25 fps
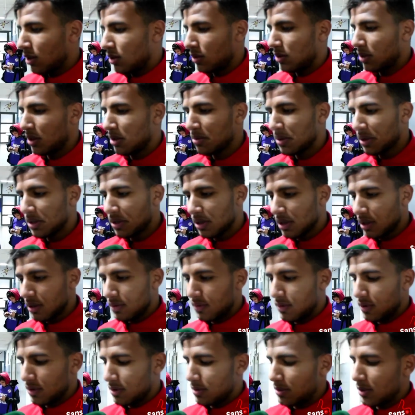والله
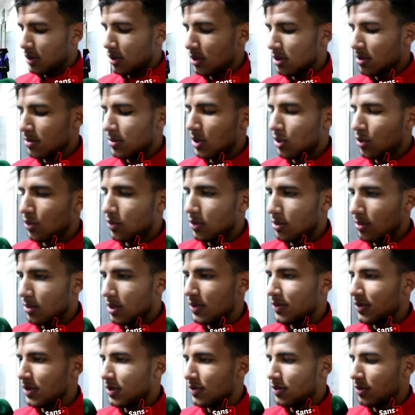تعرف ليسبيرونس معروفه
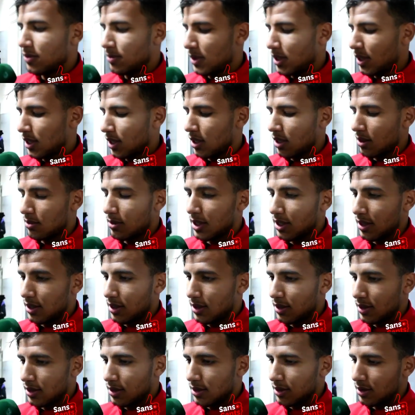بالليف كيف نتاعها
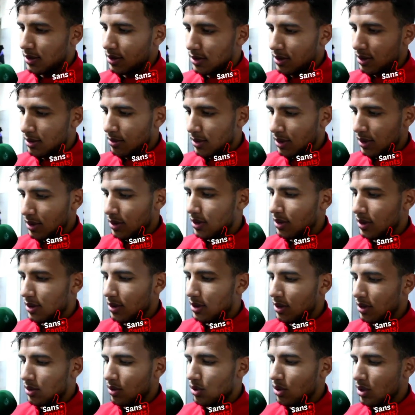معناها ديما
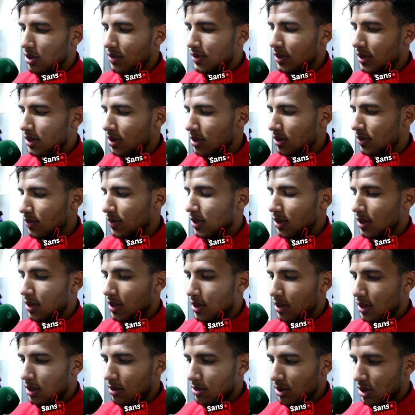ندوروا ليفكتيف خاطر
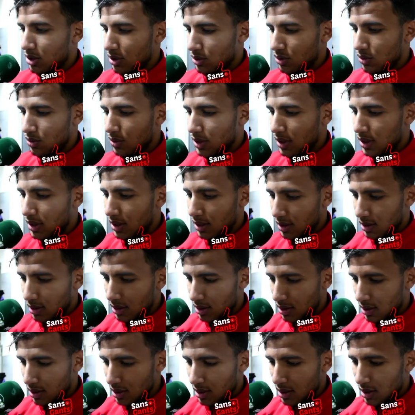عندنا برشا جوارات
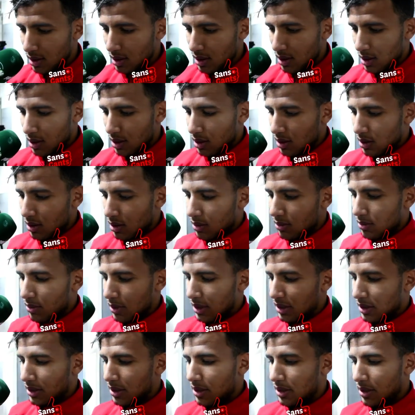
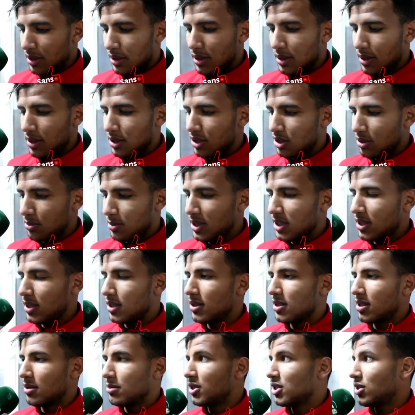وانت ترجي
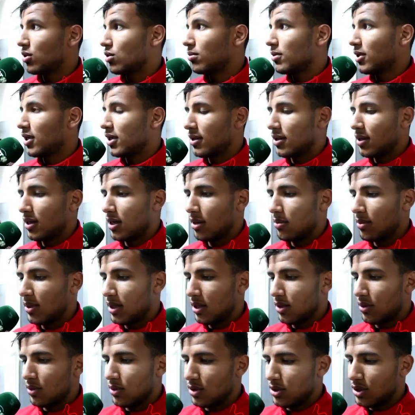مستانسه مش اول مره تلعب
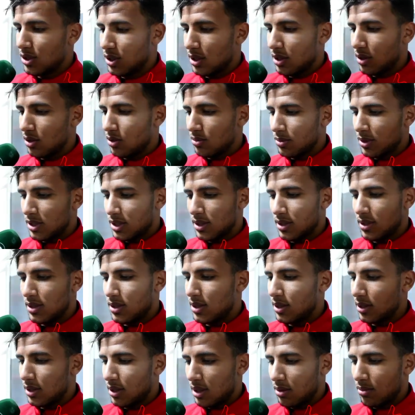على كل شيء
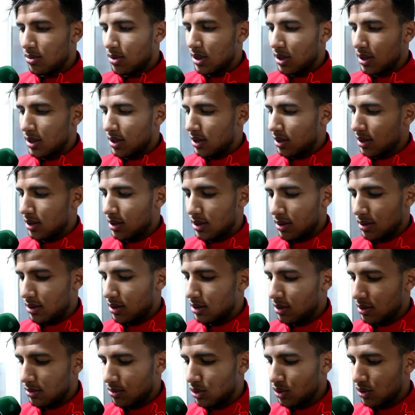ومستانسين نلعبوا على
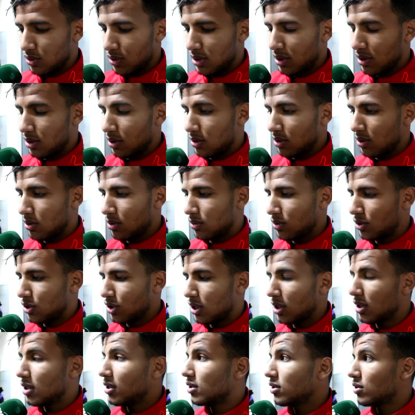بطوله الكل وان شاء
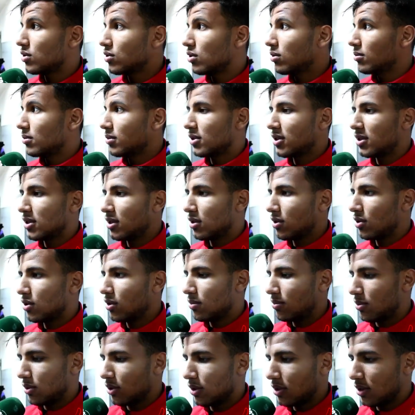الله نهزوهم السنه الكل
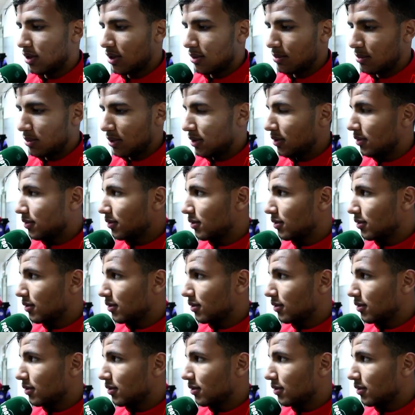بقدر ربي